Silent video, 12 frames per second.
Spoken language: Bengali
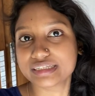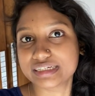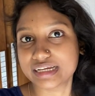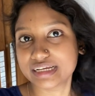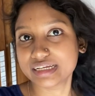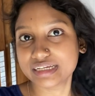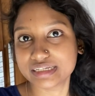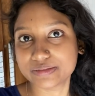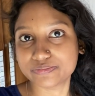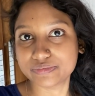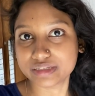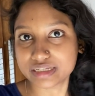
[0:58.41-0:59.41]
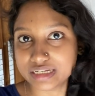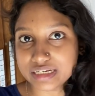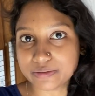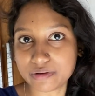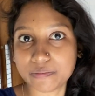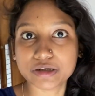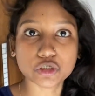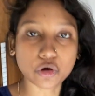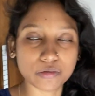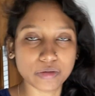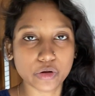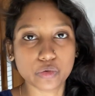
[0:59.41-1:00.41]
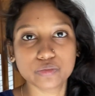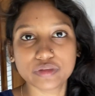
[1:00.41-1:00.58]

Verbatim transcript: যে কী রে বাবা সকালবেলা ঘুম